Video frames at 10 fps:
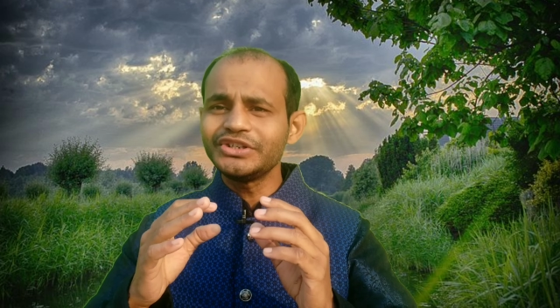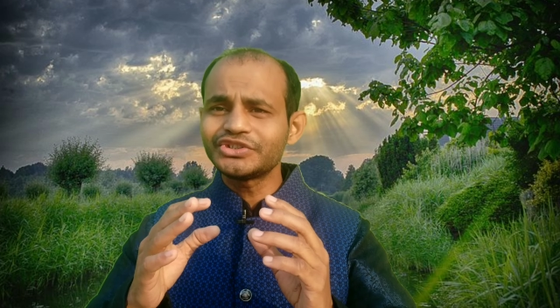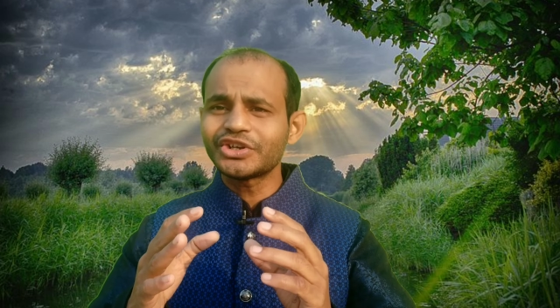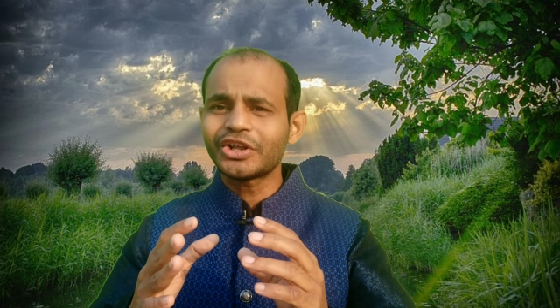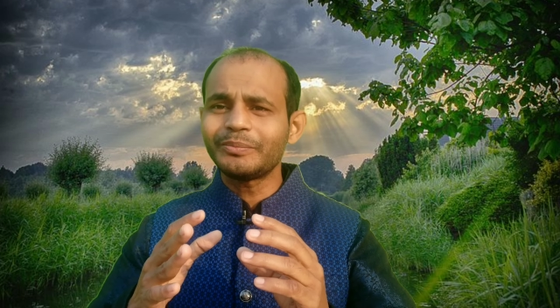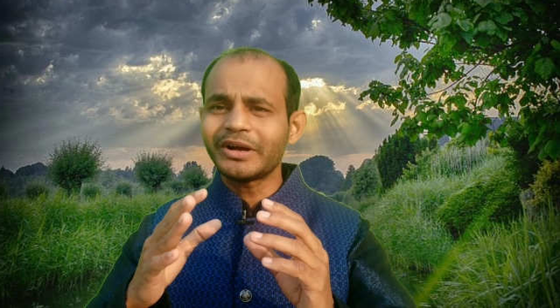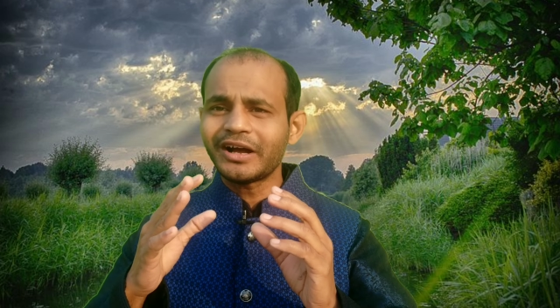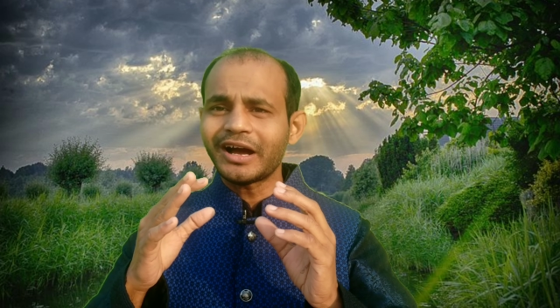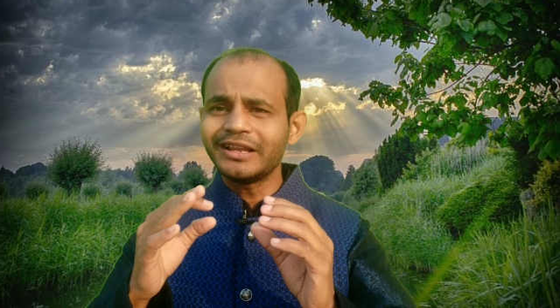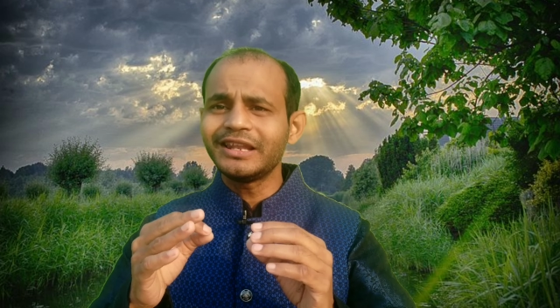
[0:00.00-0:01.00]
ঈশ্বর বা
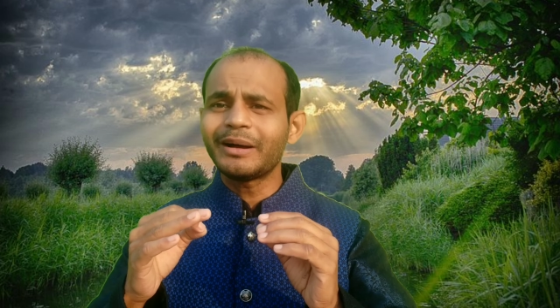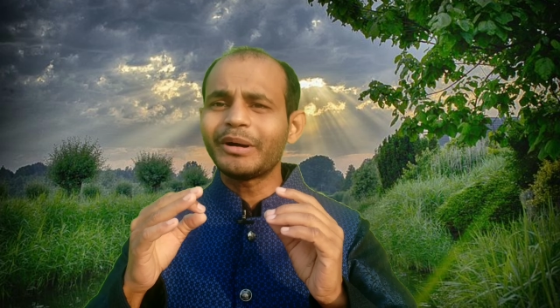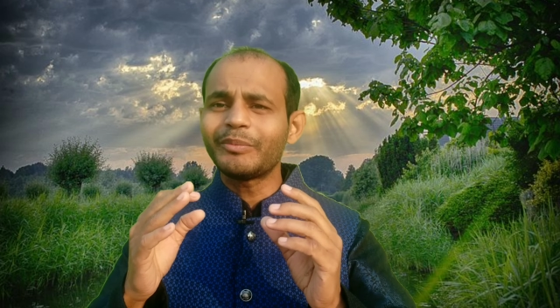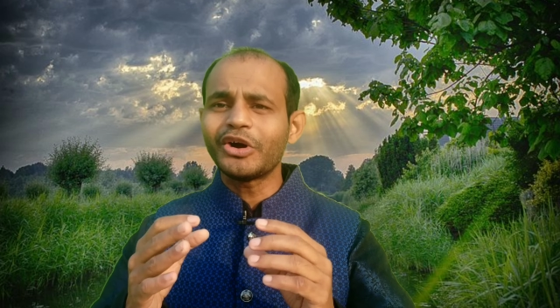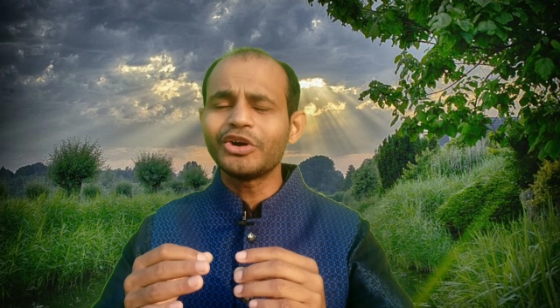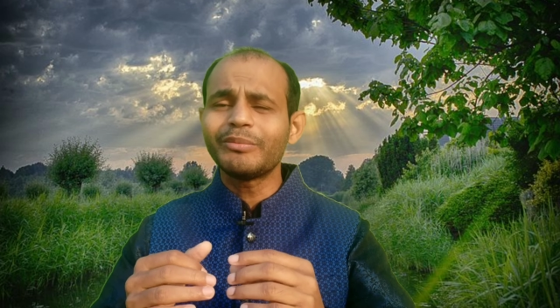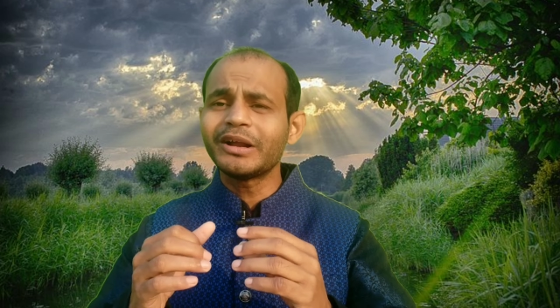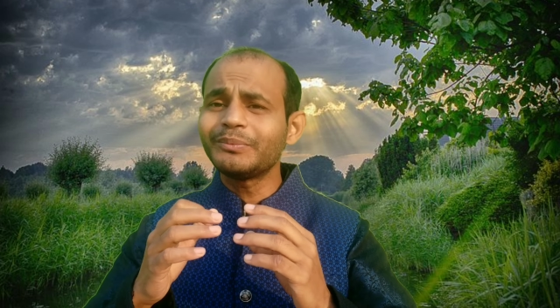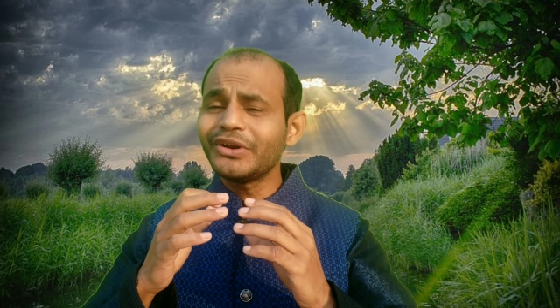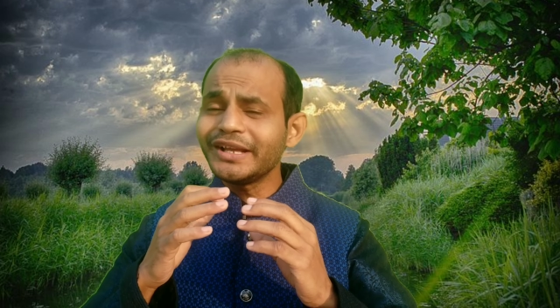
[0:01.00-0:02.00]
আল্লাহ বা
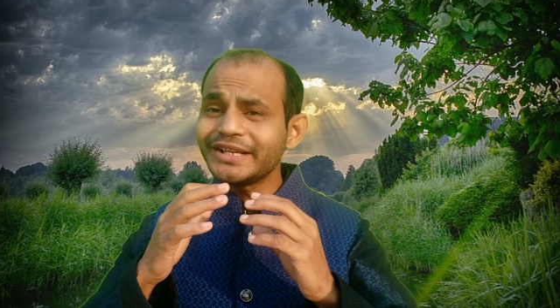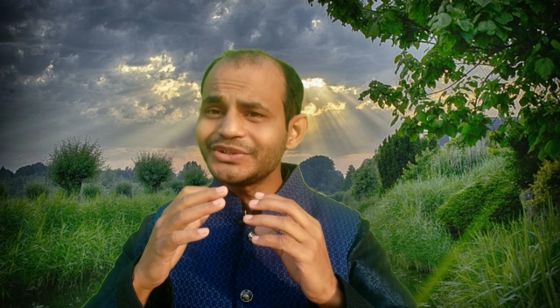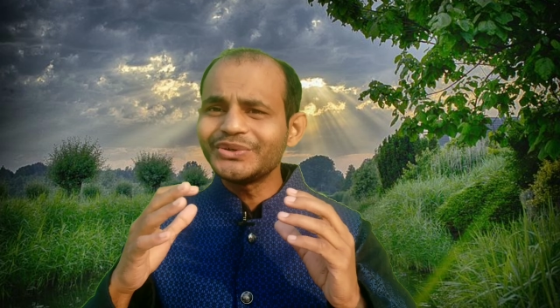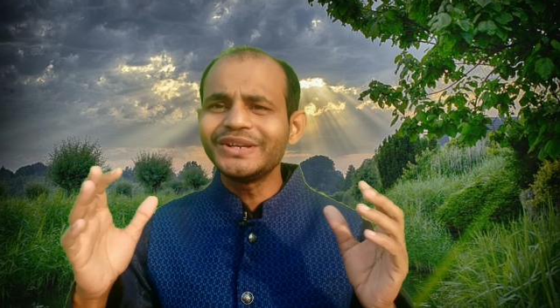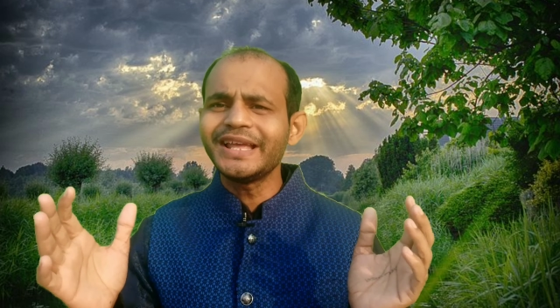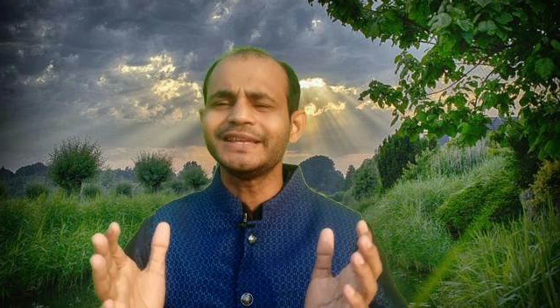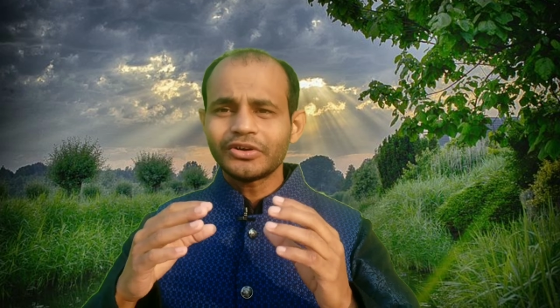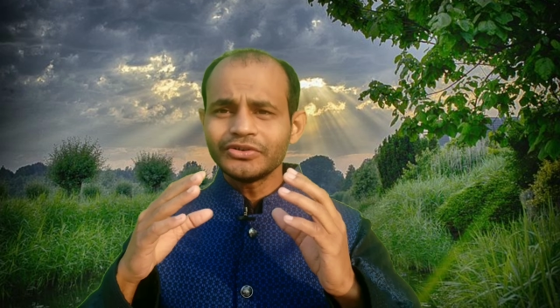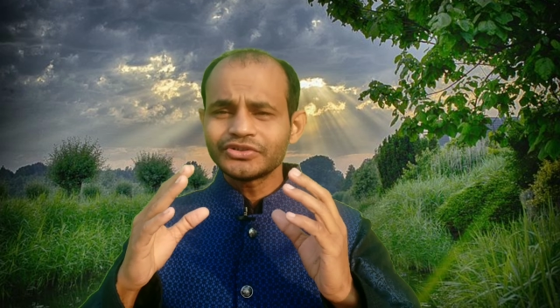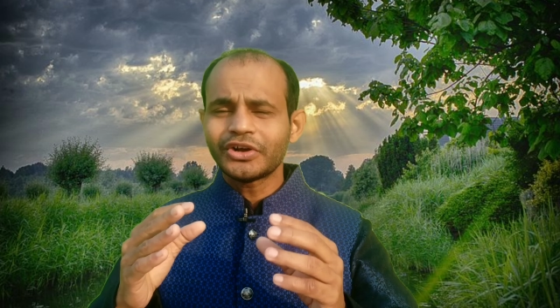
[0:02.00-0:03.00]
ভগবান বলে কিছু নেই
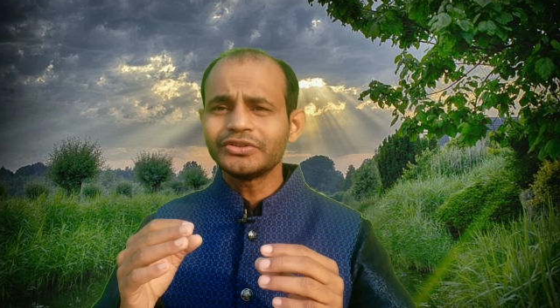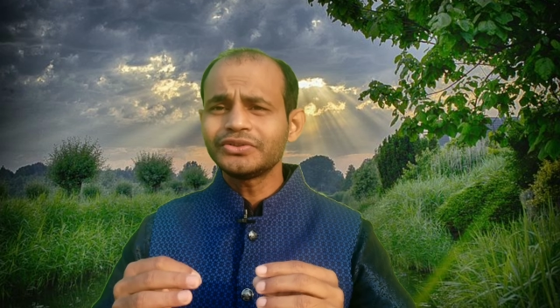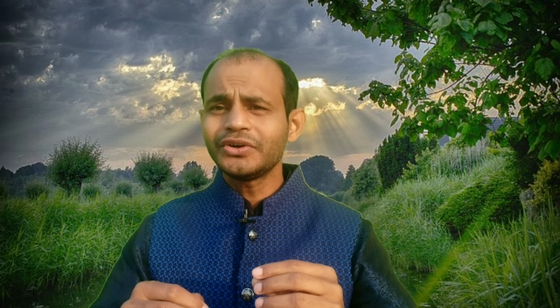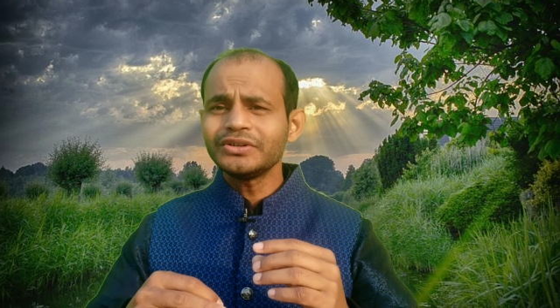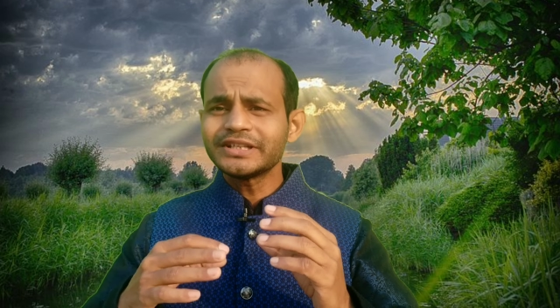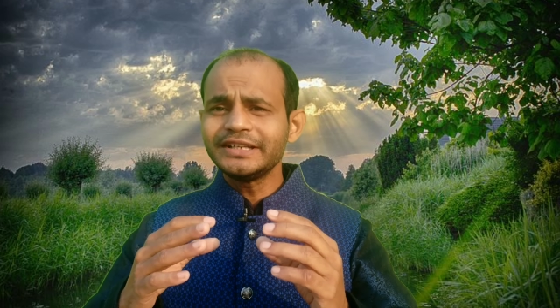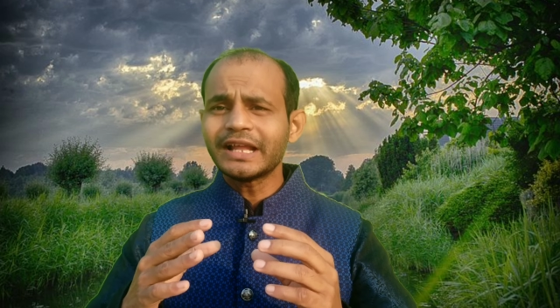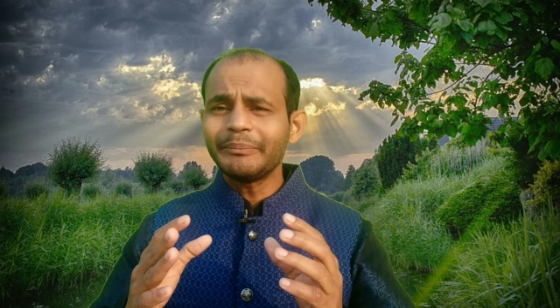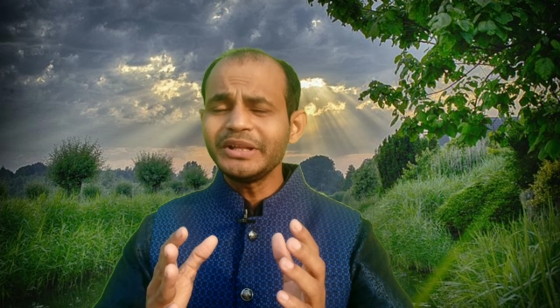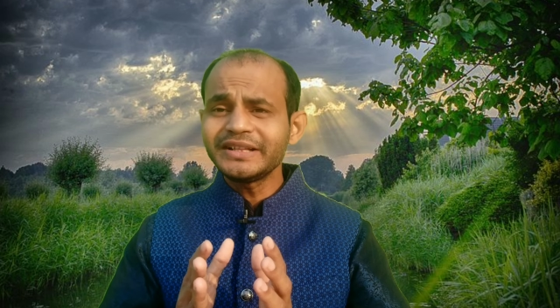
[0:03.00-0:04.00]
তখন সন্ত সেই
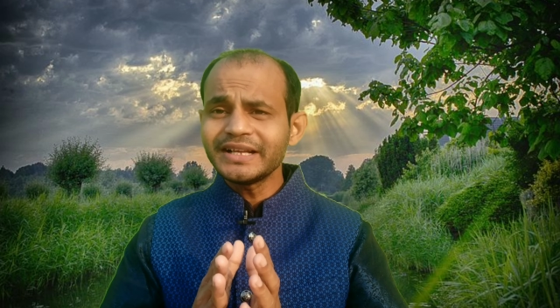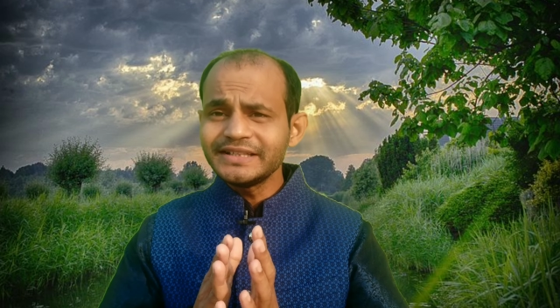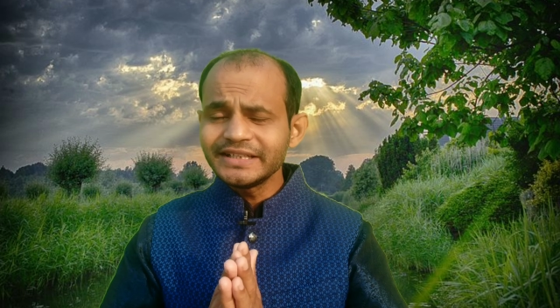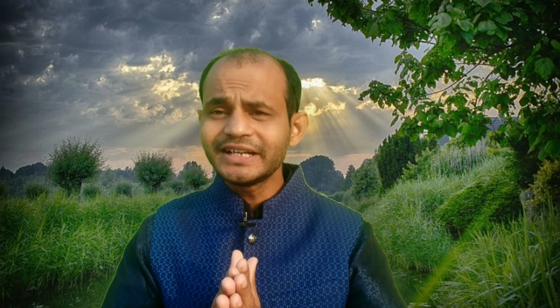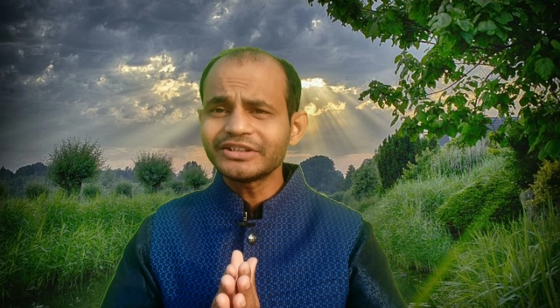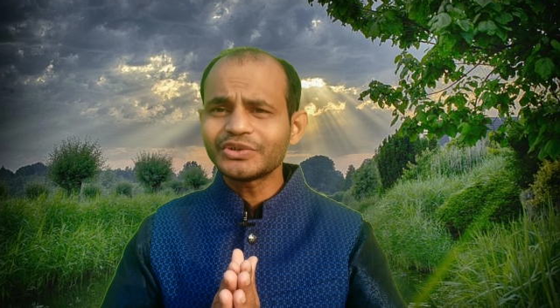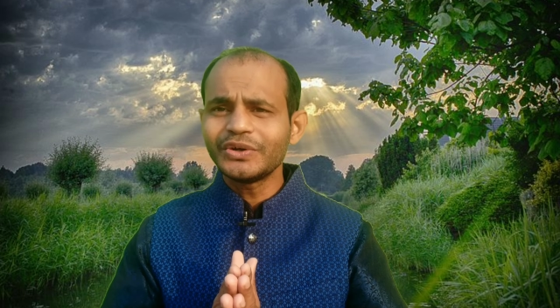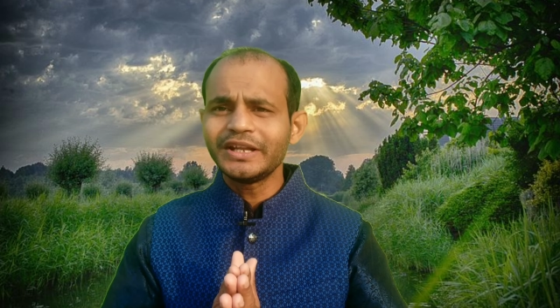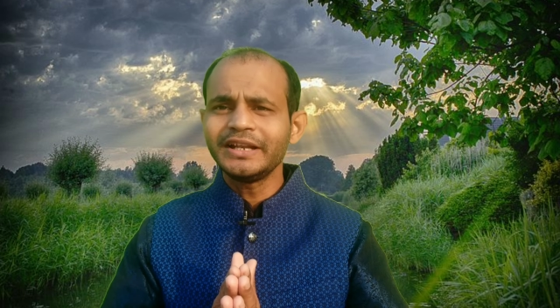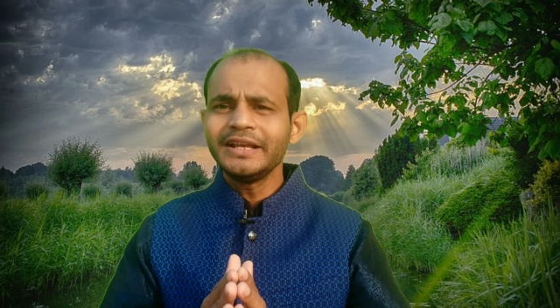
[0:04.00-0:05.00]
নাপিতকে জিজ্ঞাসা
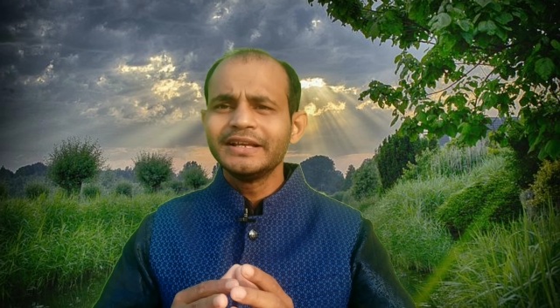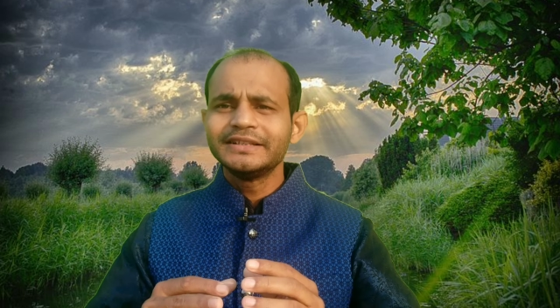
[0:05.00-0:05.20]
করলেন